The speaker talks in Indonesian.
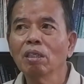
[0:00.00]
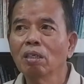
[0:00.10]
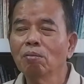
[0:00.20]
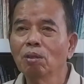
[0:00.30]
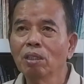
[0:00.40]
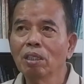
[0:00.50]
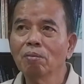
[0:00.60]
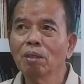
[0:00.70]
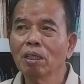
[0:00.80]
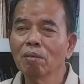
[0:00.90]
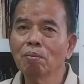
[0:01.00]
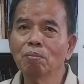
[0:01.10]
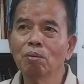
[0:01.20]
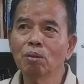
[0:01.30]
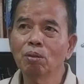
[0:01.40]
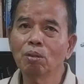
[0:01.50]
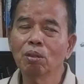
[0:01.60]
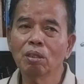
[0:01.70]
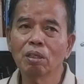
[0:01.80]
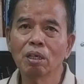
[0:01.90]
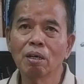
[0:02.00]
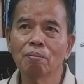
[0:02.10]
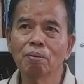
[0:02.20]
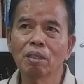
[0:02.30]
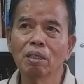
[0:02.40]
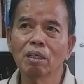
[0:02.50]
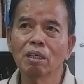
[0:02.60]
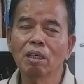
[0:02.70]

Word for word: kemudian mereka membunuh apa